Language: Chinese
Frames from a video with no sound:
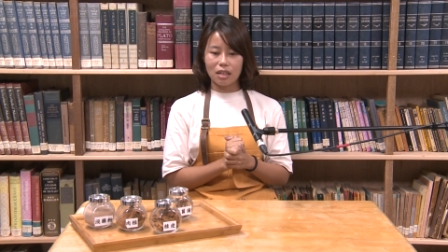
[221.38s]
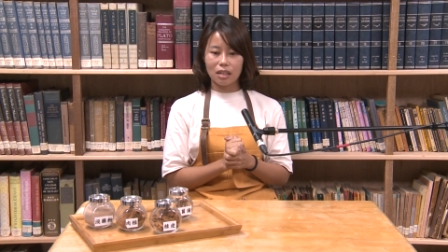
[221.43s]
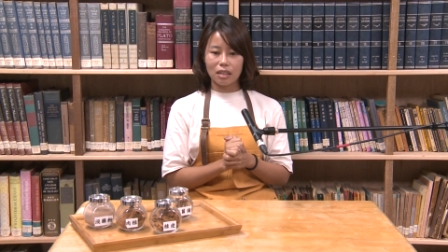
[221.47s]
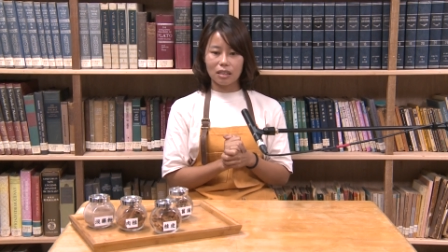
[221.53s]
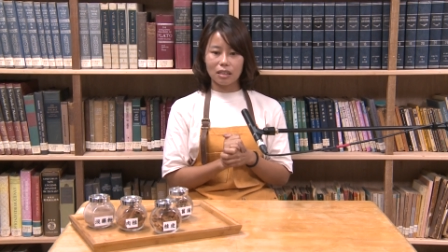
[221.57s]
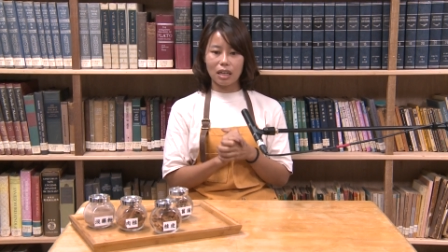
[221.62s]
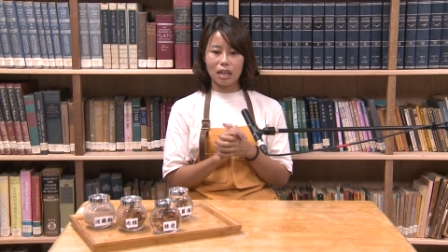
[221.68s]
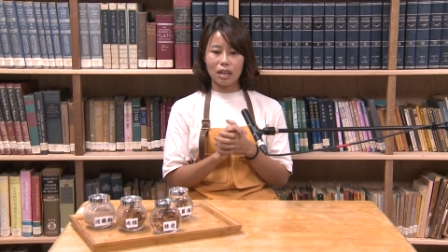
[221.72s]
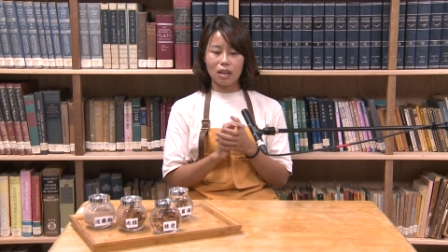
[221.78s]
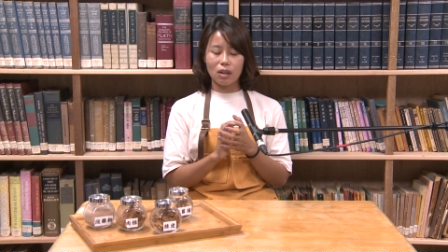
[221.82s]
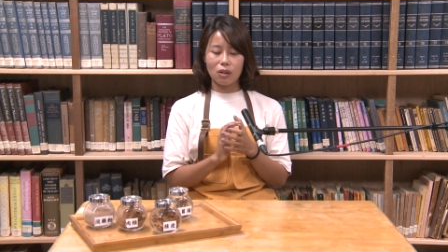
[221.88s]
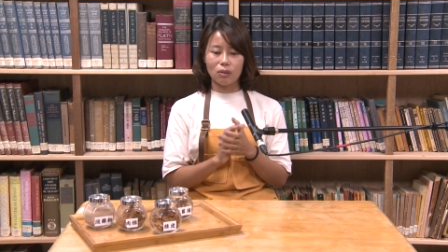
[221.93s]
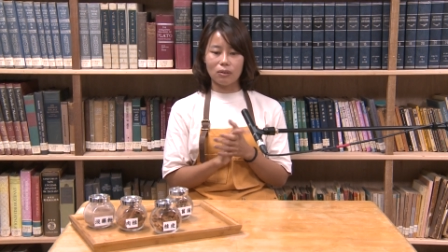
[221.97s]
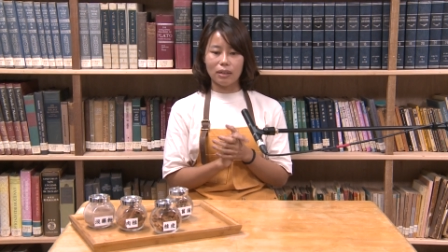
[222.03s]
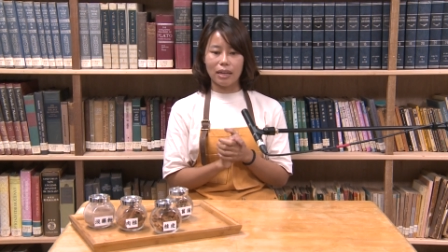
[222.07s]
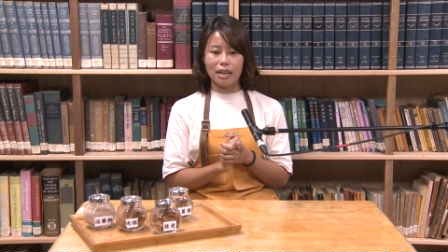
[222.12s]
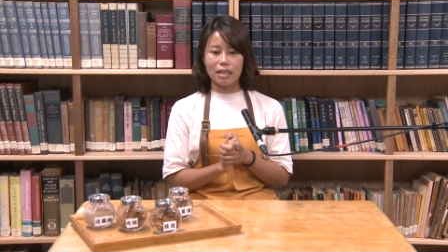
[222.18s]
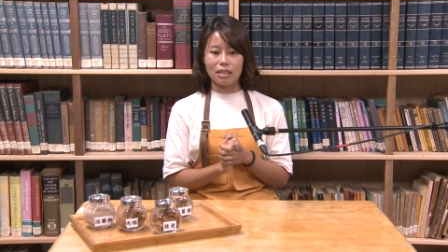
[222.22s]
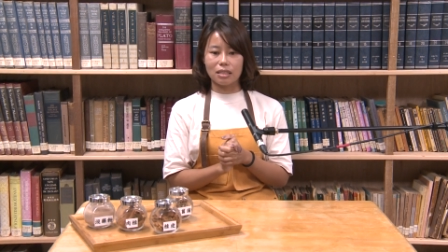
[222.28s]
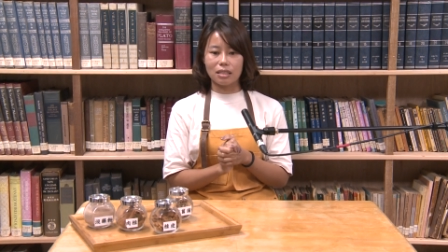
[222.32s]
那后
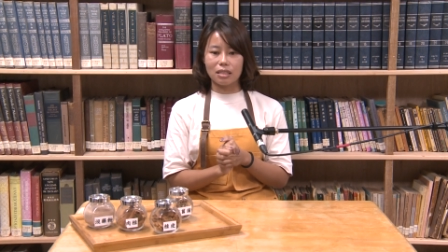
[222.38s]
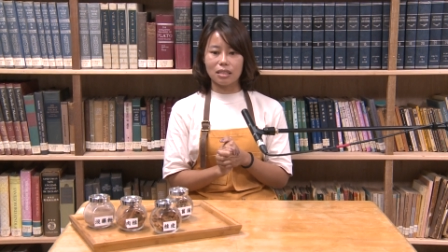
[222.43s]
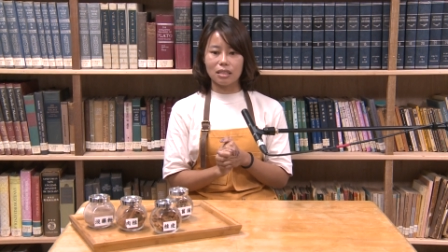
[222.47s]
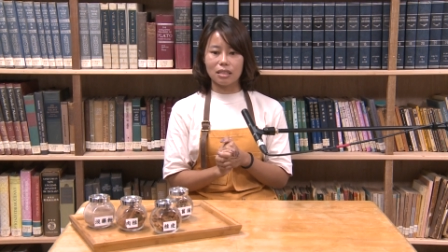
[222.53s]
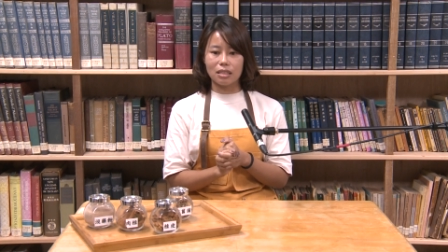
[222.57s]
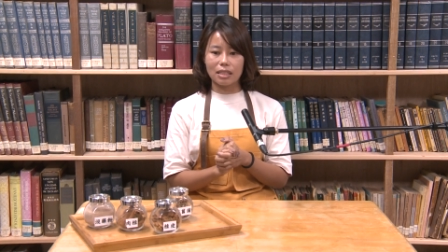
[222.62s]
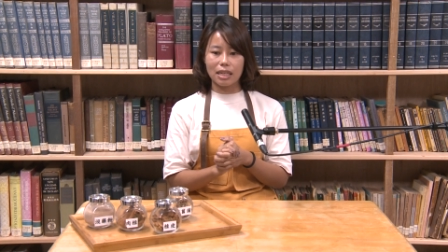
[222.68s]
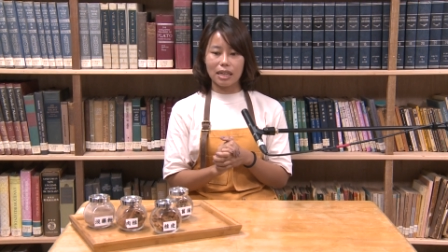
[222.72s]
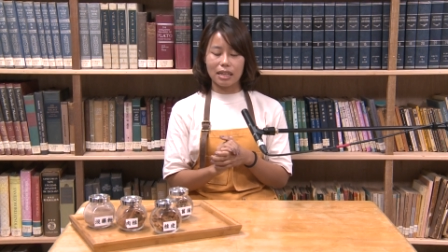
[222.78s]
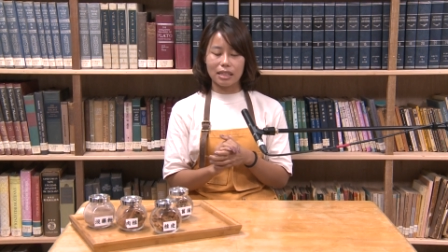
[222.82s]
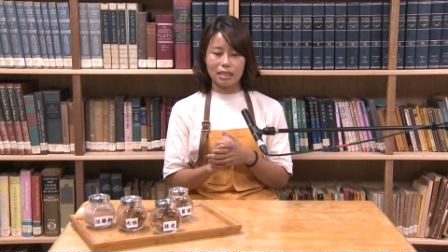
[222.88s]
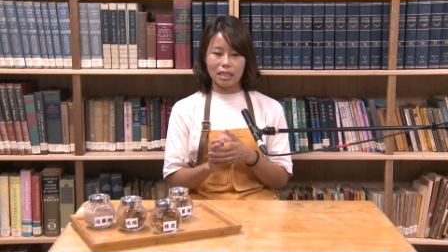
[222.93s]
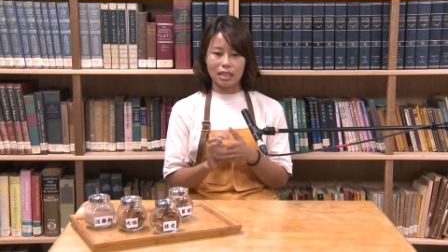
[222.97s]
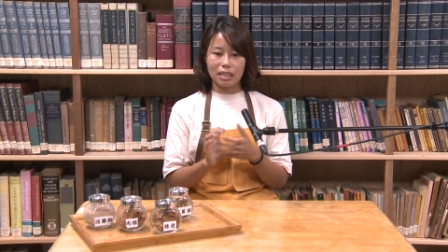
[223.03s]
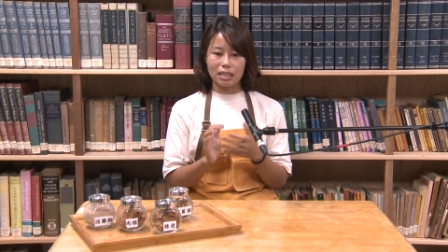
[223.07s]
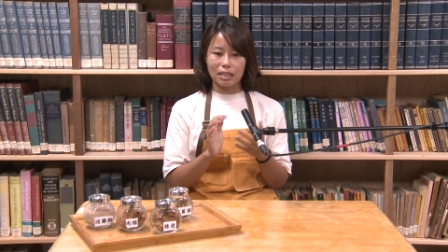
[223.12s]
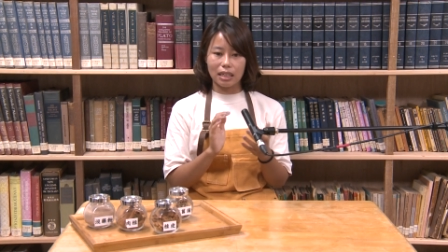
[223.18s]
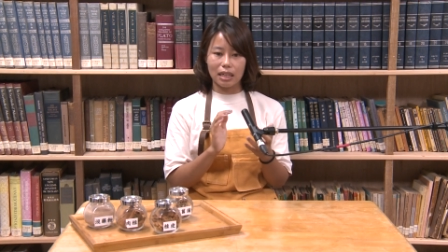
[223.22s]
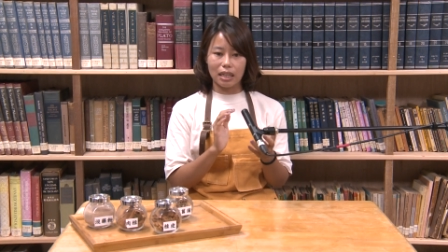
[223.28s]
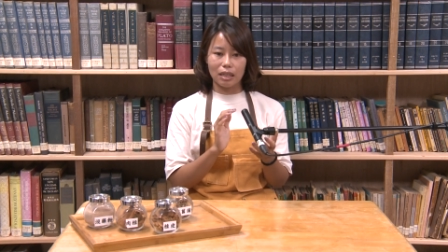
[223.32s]
来是在
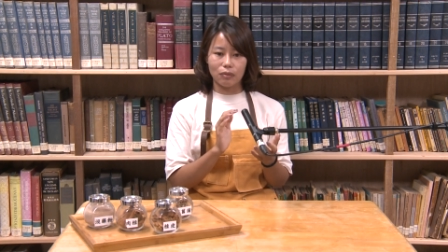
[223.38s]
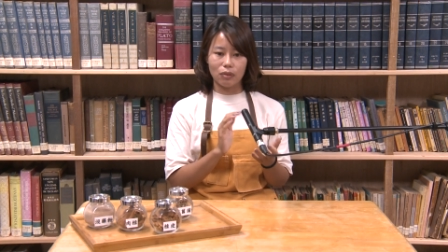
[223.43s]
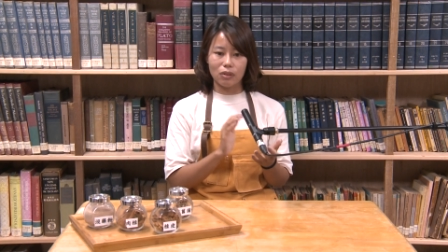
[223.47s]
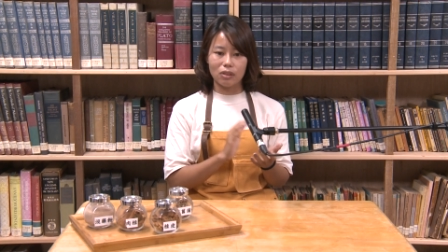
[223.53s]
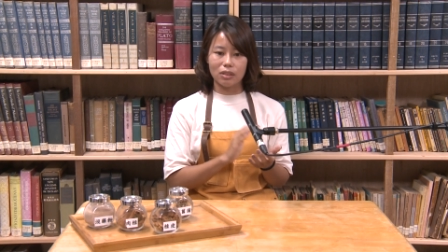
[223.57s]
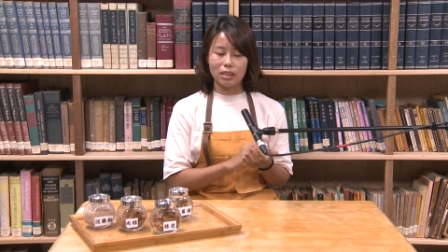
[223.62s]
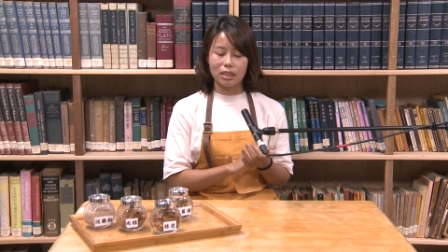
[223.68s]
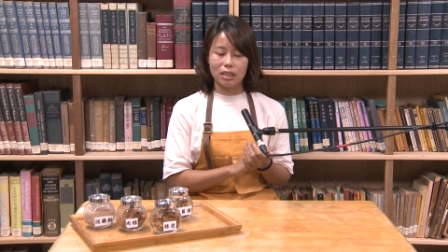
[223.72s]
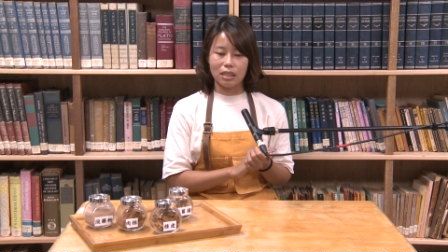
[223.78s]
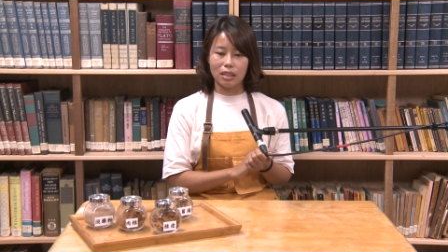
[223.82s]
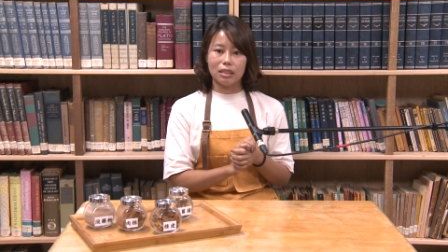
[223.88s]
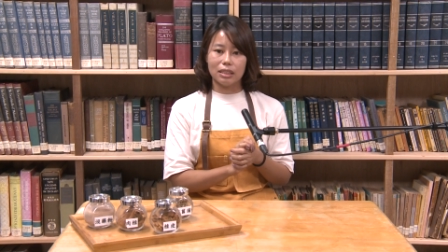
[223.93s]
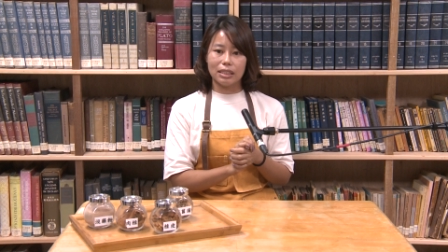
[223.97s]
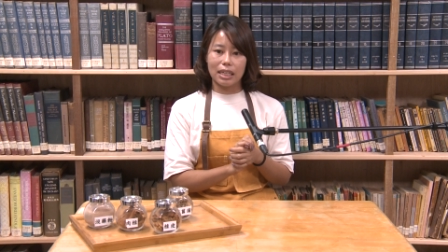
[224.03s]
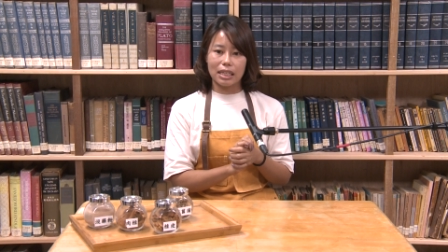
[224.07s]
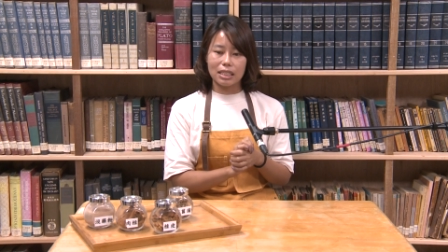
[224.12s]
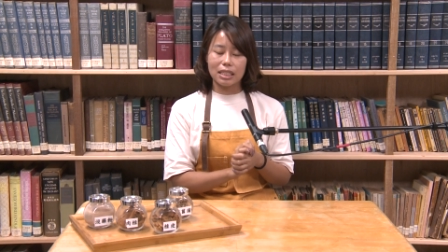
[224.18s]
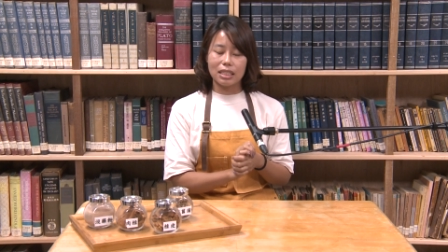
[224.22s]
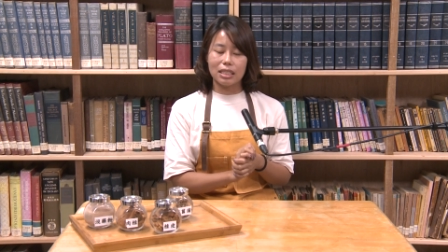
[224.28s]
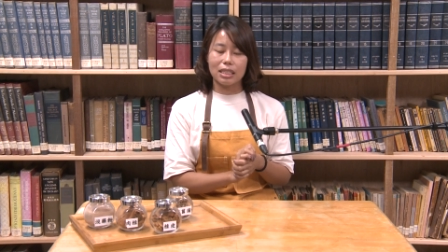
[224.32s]
参加方姐
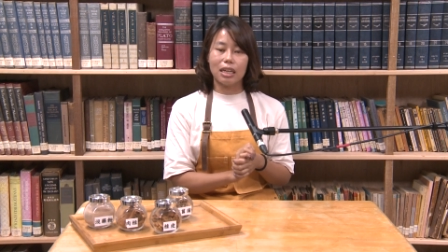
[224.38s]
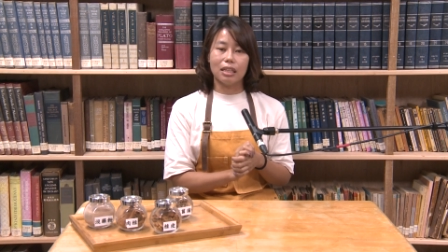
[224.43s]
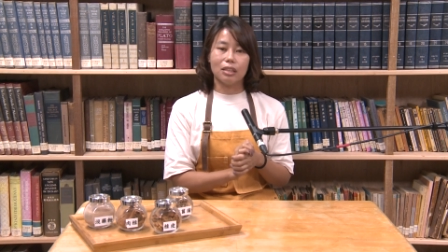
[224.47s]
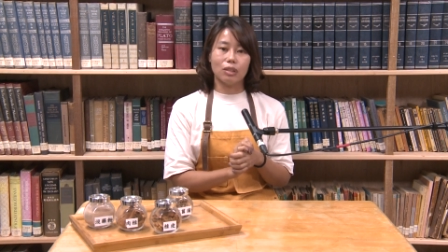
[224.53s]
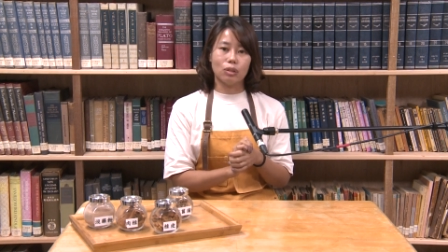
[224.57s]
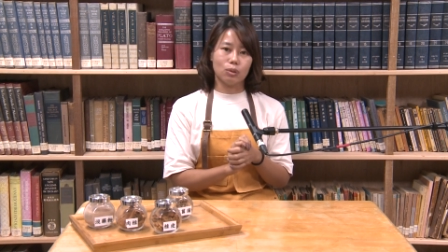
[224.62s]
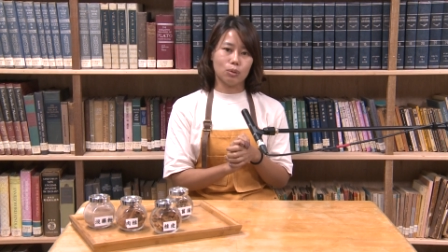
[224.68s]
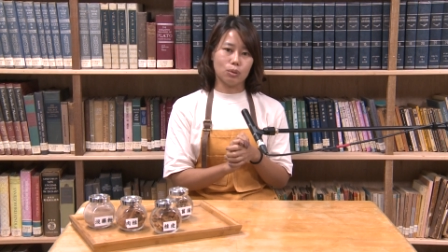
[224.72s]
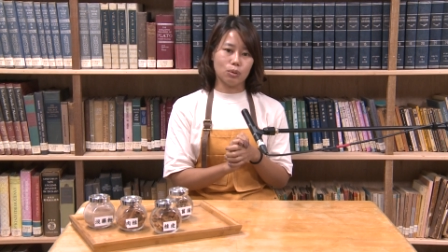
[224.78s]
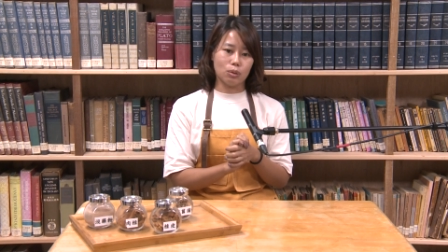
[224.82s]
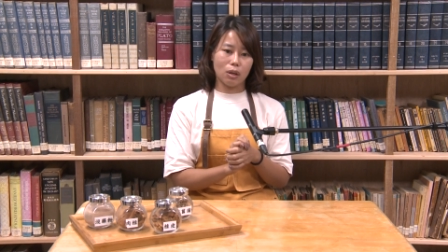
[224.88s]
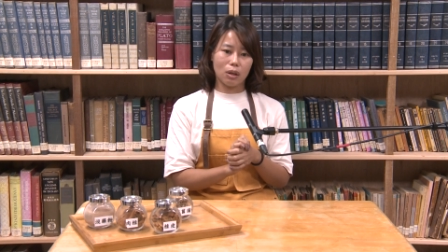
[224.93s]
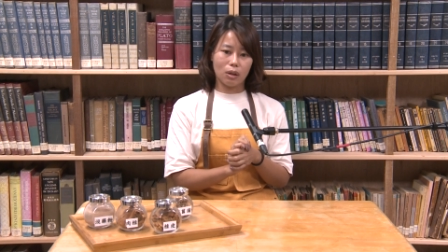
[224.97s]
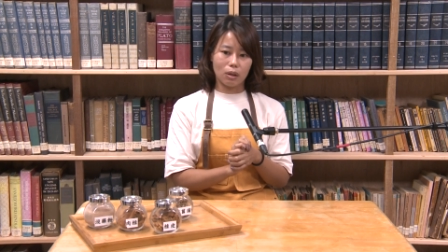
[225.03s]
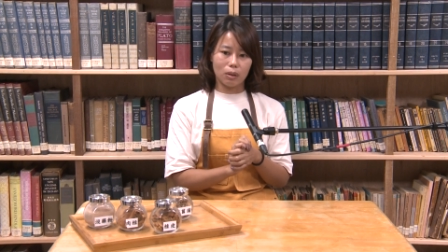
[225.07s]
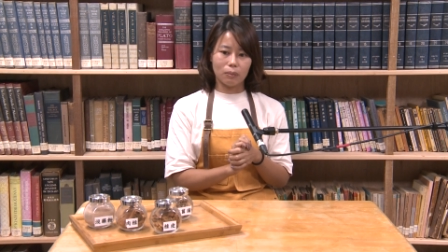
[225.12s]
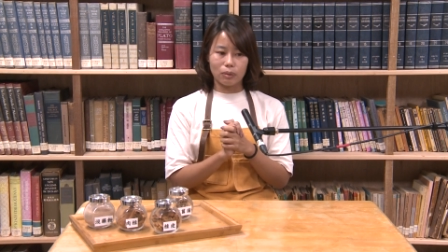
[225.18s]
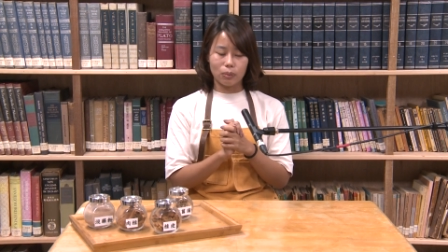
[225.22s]
家祭坛的时候，